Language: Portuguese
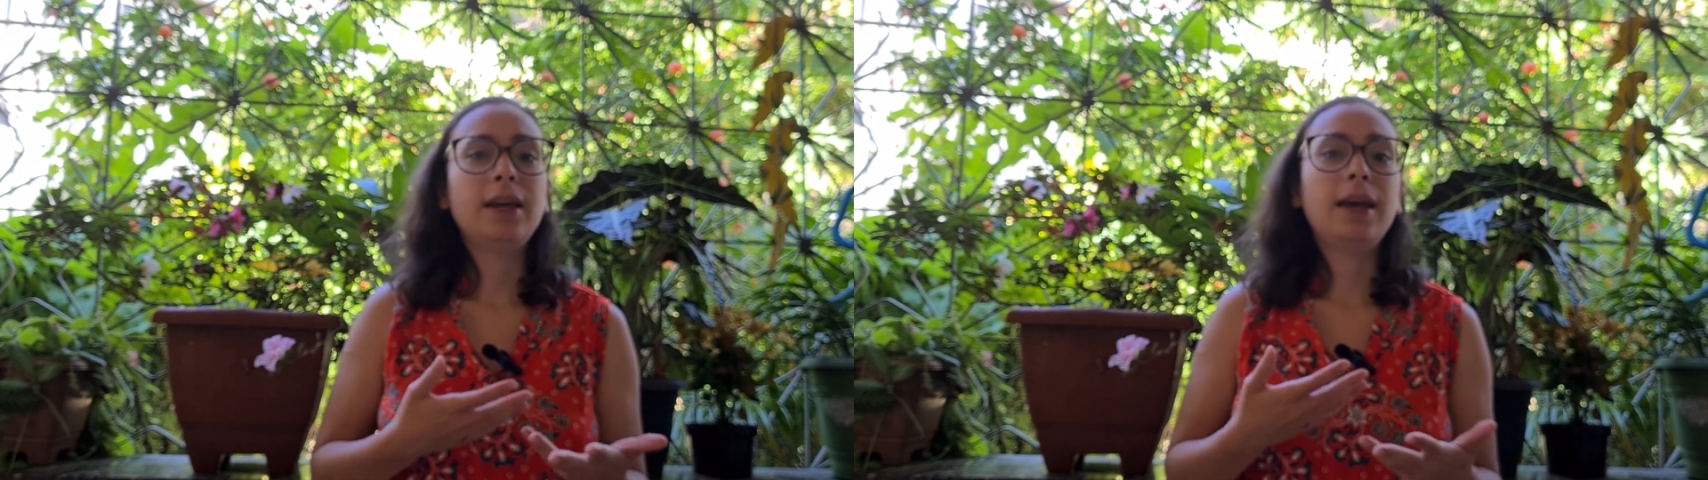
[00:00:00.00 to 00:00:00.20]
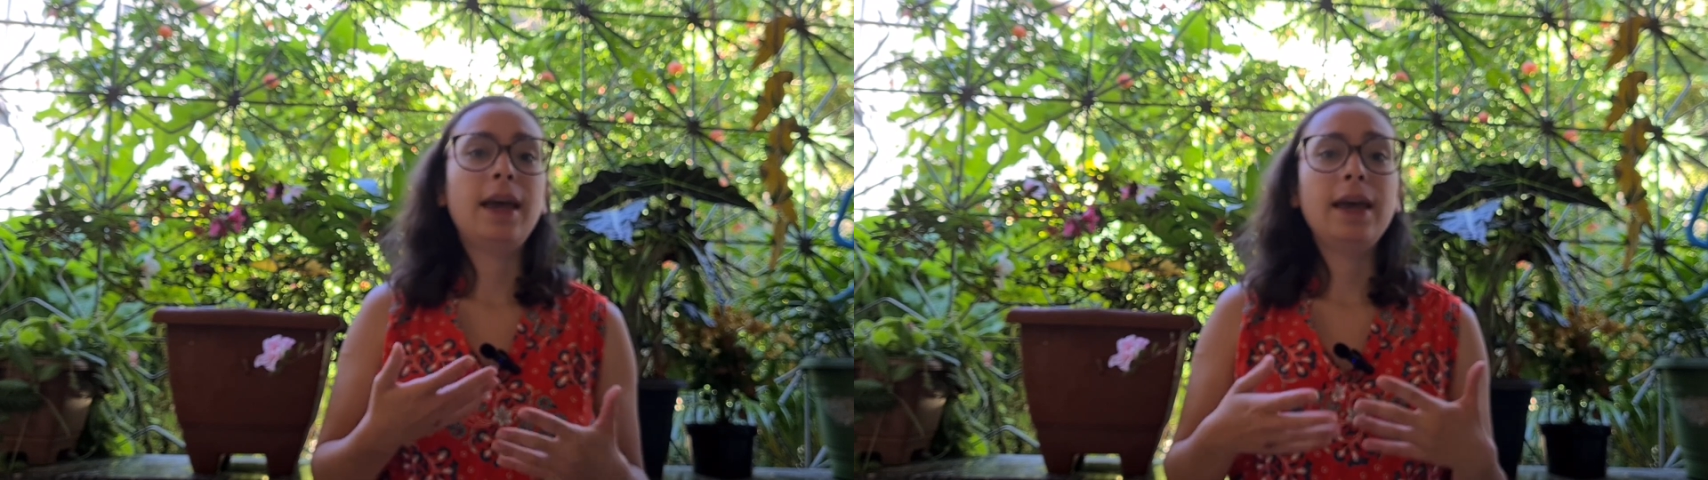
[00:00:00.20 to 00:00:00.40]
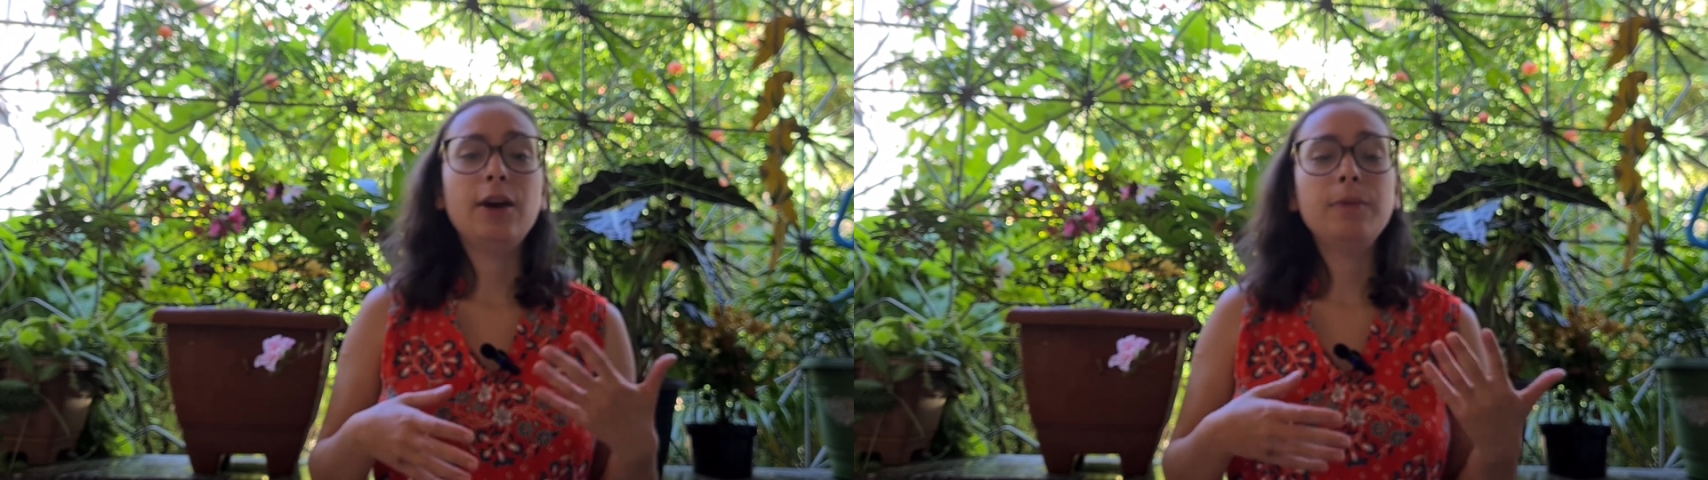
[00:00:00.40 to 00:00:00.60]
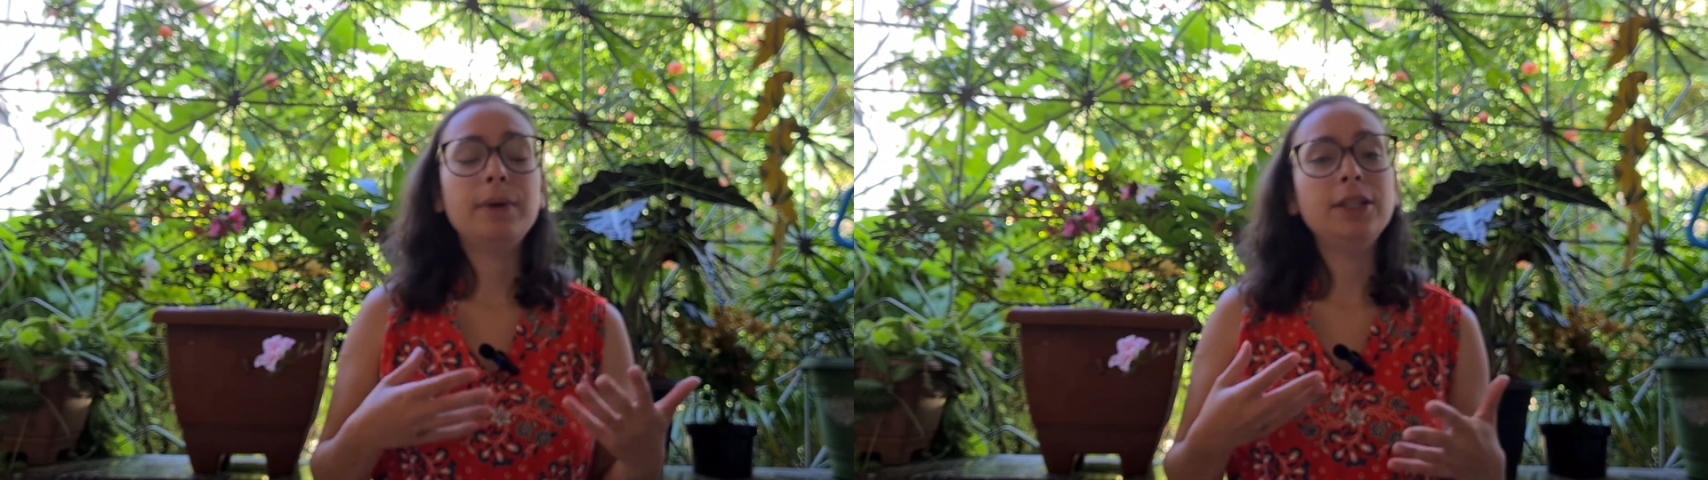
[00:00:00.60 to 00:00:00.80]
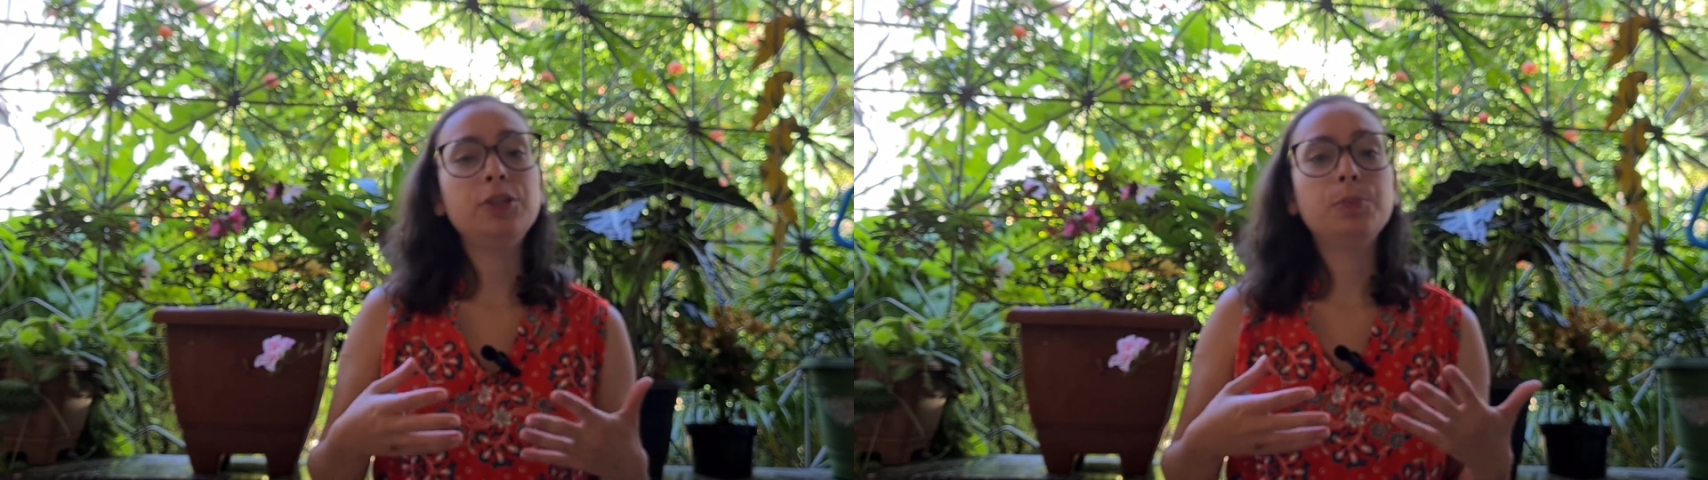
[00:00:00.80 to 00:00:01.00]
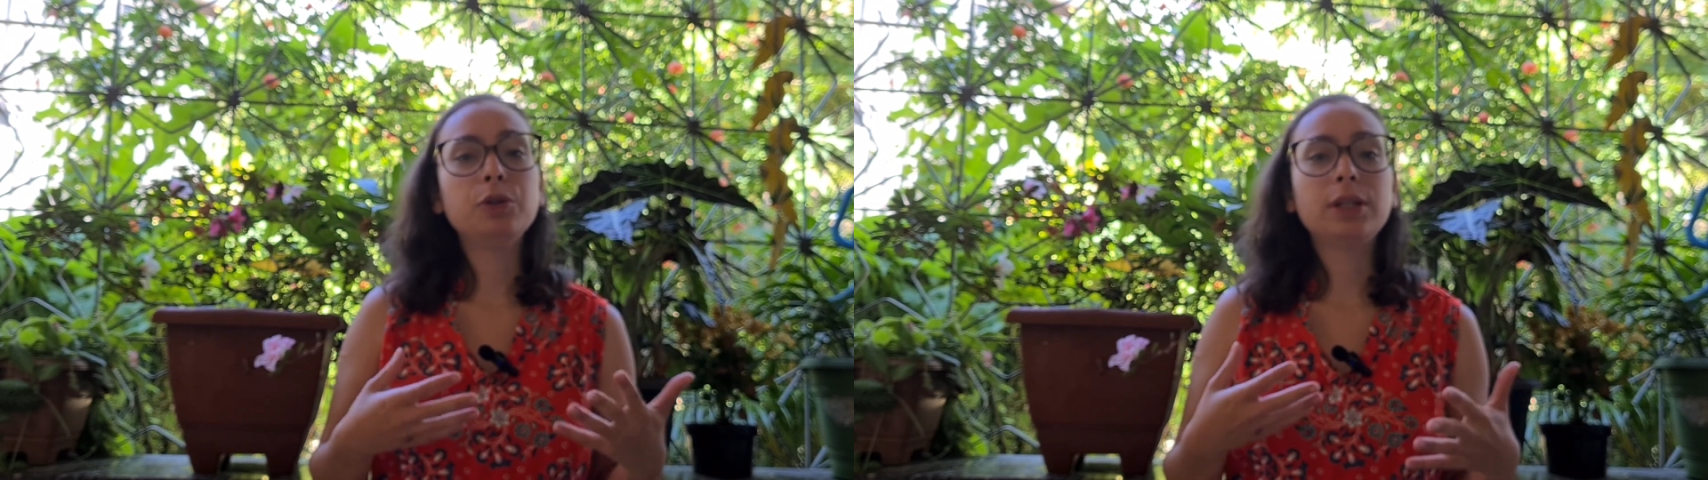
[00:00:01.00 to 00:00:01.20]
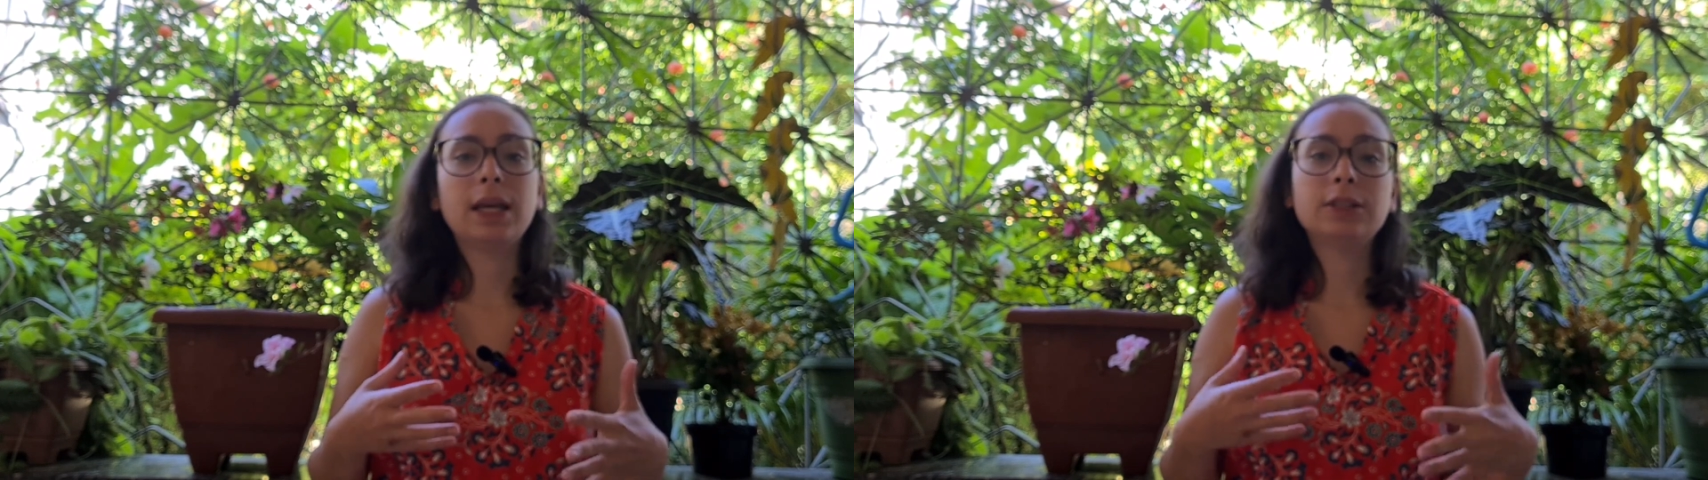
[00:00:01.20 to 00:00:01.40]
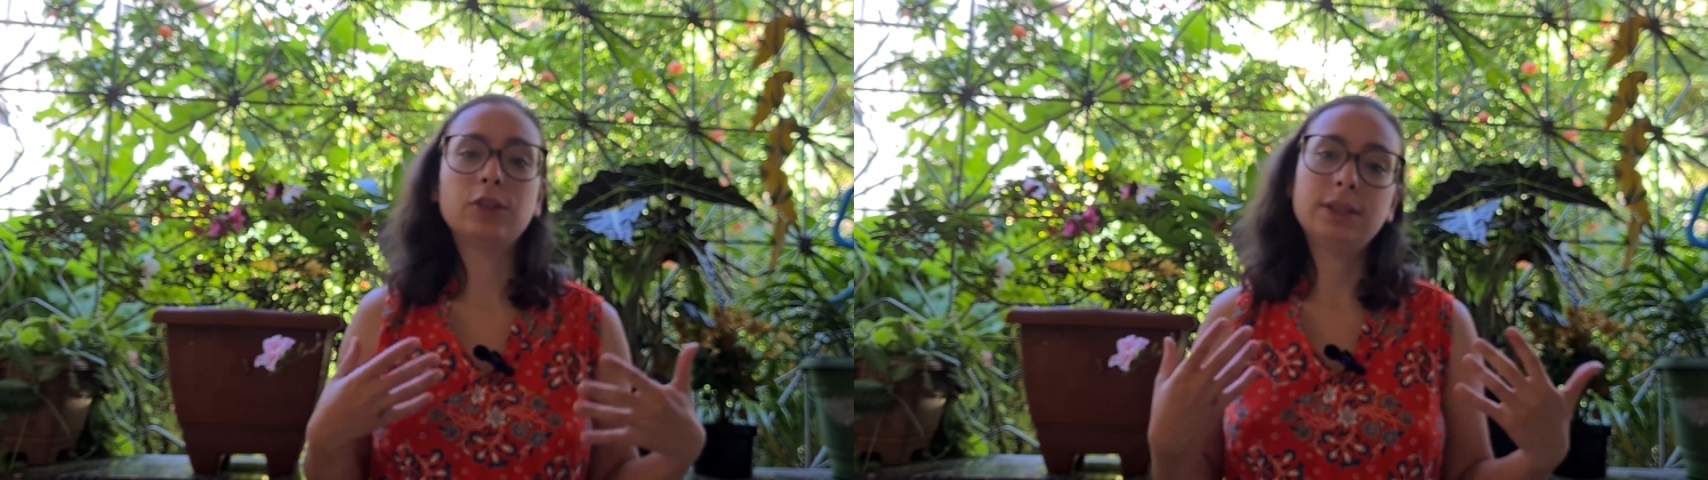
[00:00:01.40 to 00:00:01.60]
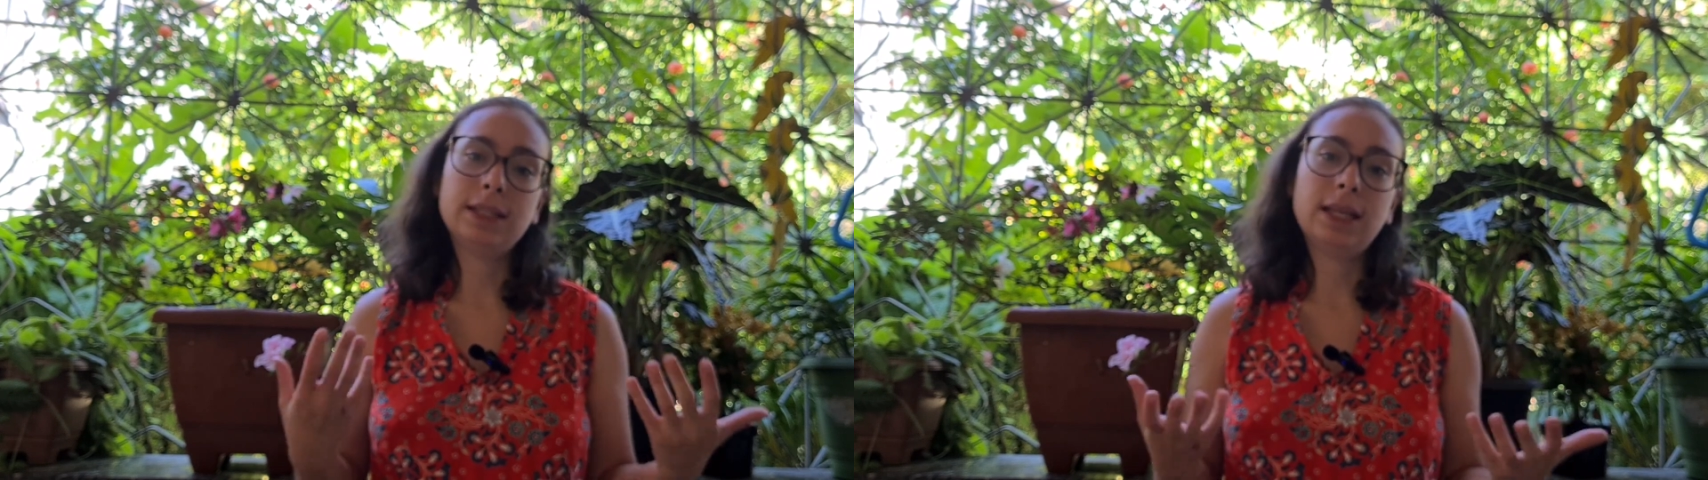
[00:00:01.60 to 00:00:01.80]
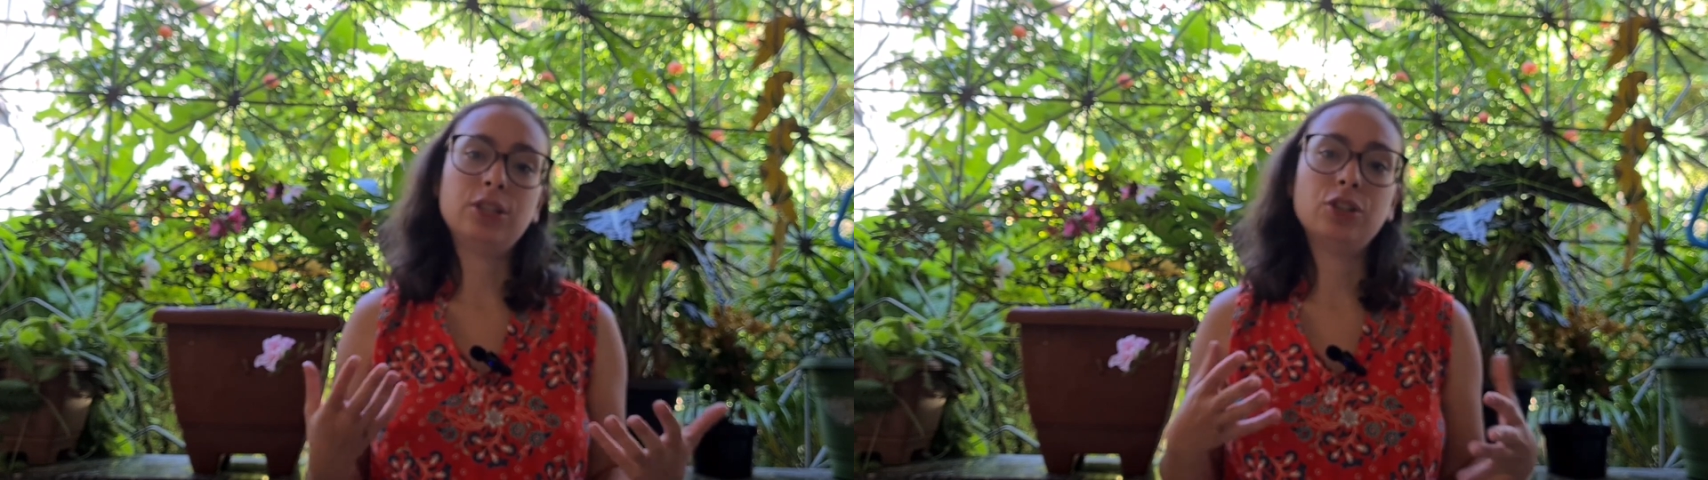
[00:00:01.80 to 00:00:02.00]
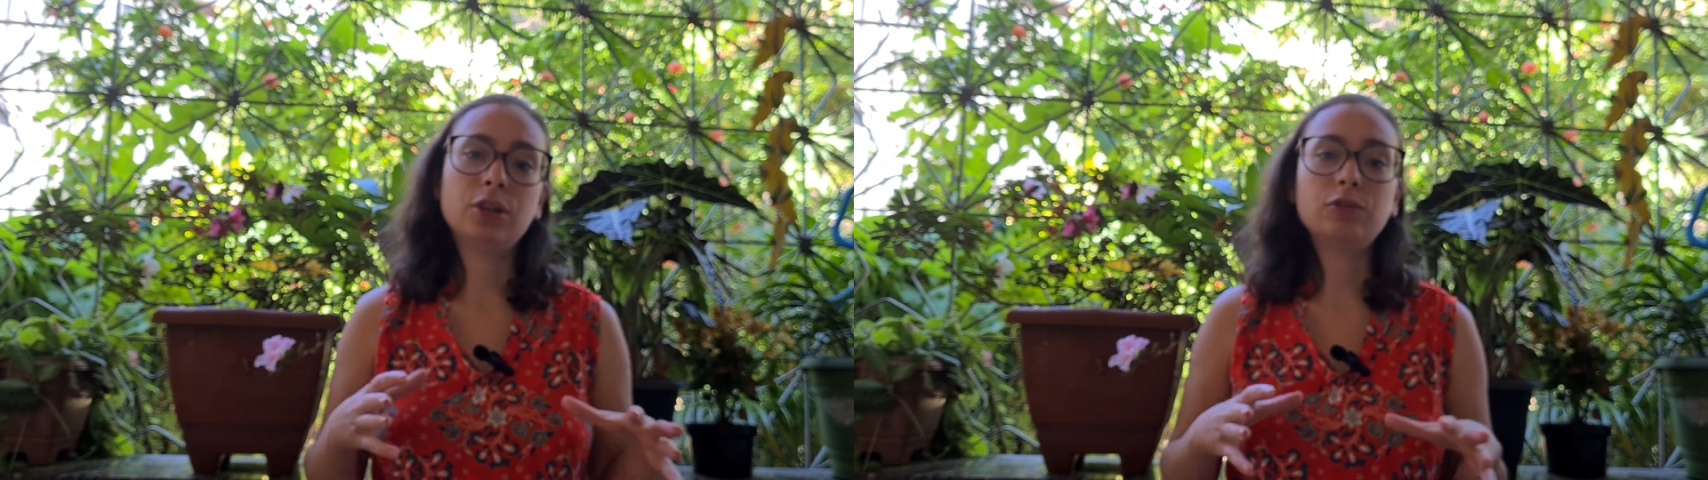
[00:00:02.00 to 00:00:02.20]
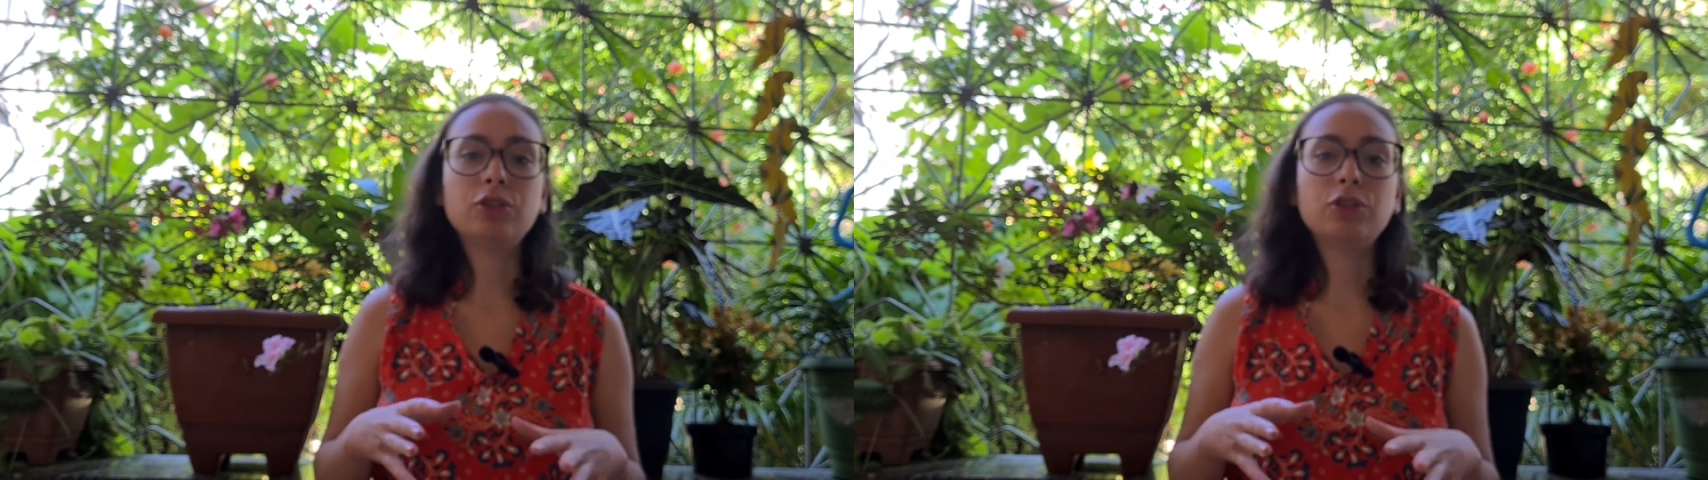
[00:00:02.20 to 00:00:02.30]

é realmente porque a sociedade não